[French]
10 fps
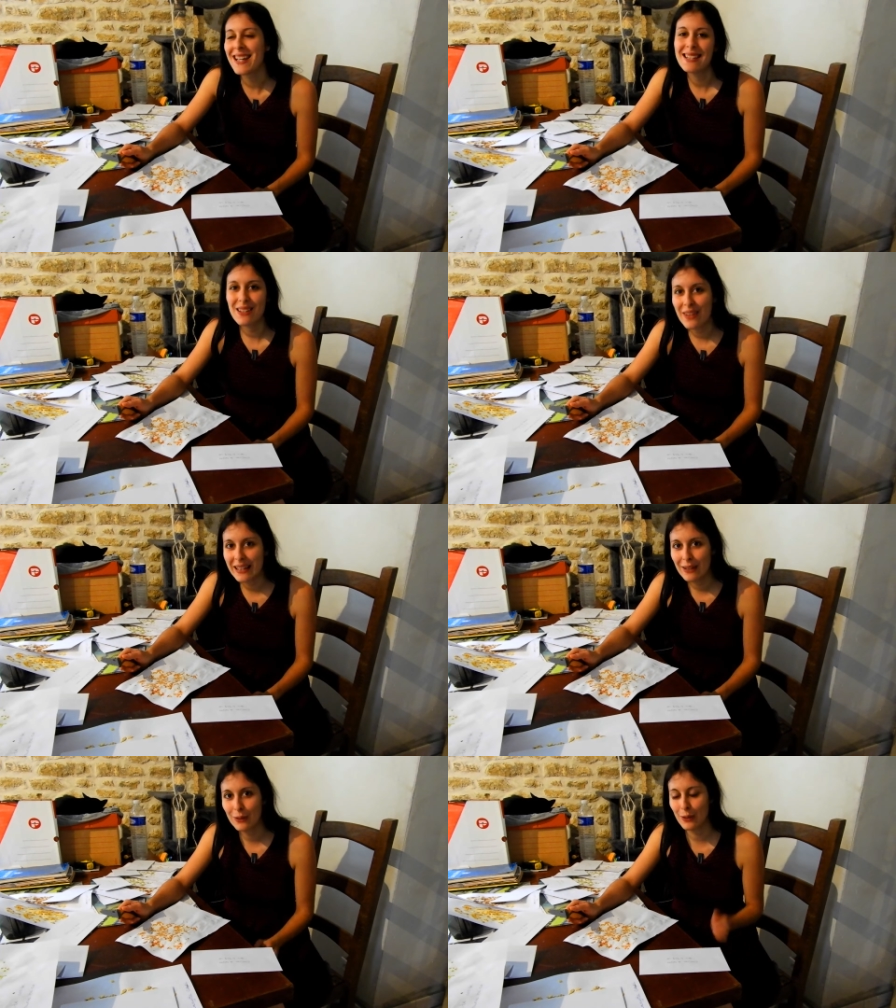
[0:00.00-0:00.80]
et
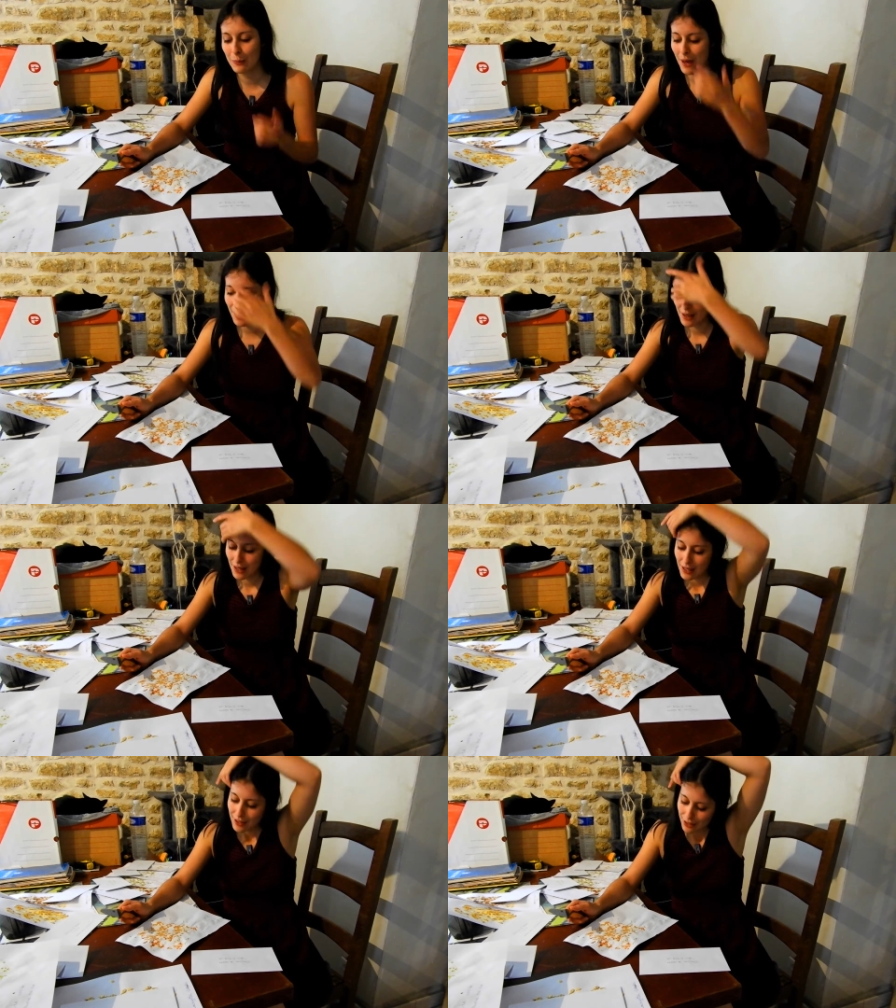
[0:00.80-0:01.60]
s'évader autre part.
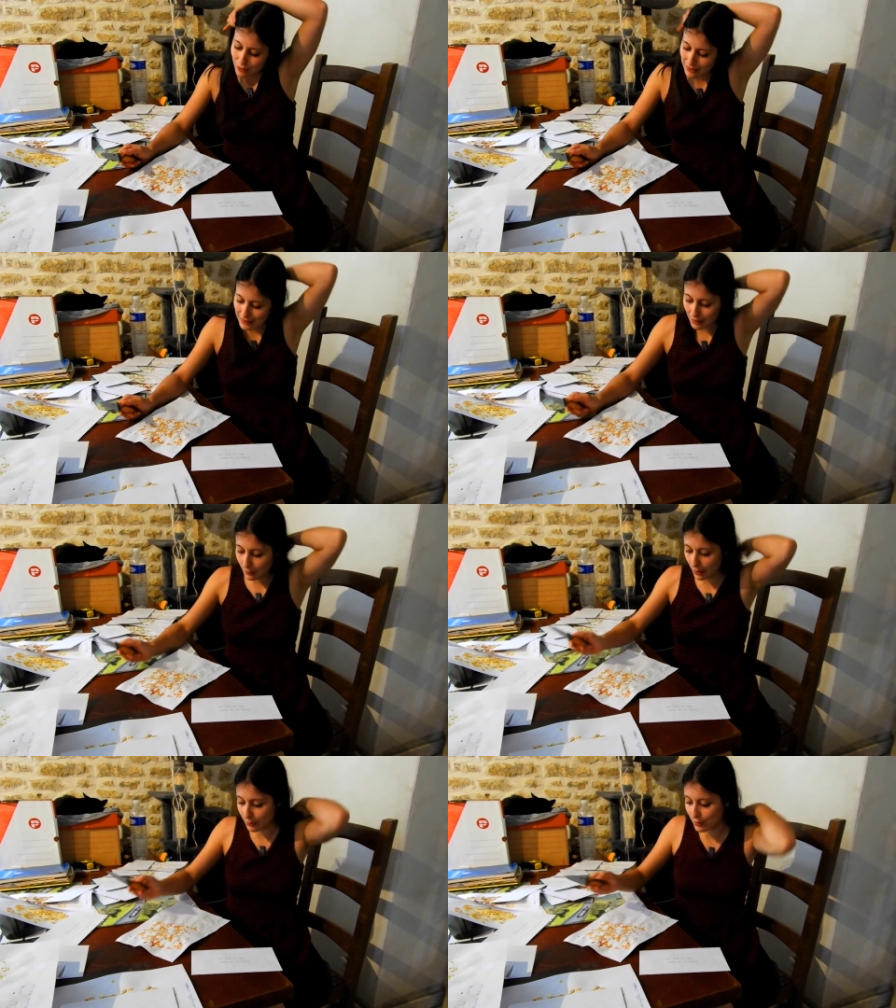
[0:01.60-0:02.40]
Je trouve ça
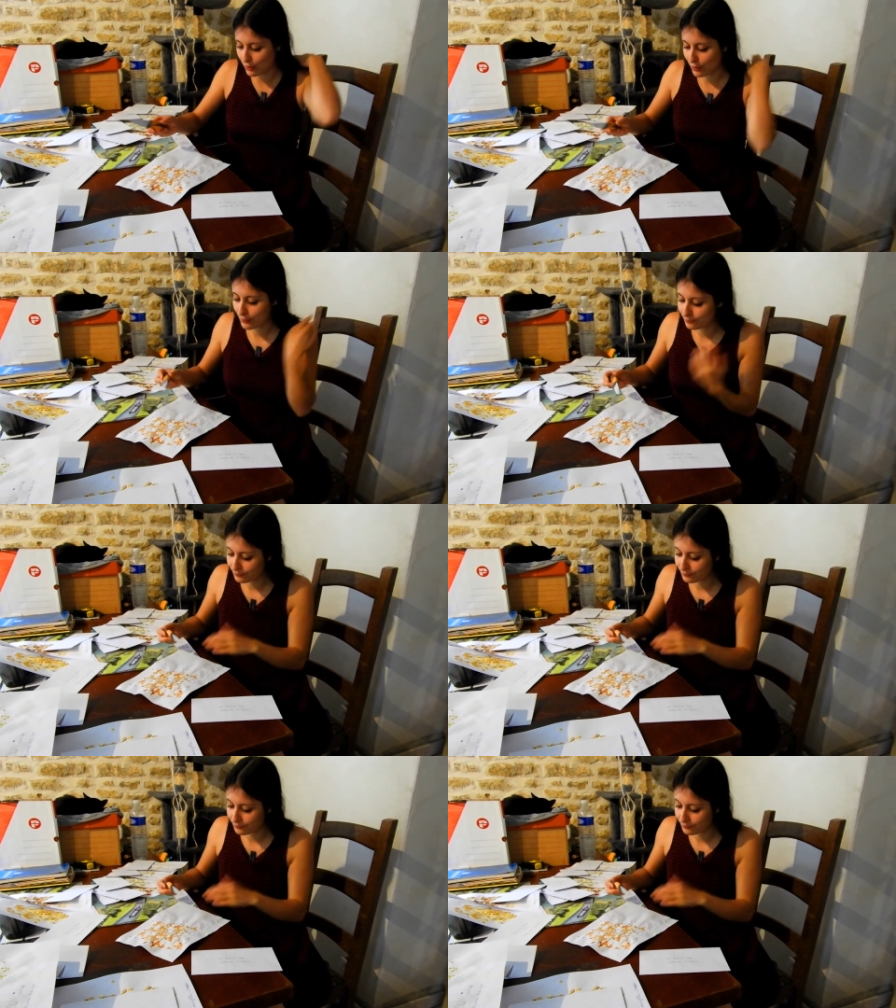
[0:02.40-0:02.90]
sympa parce que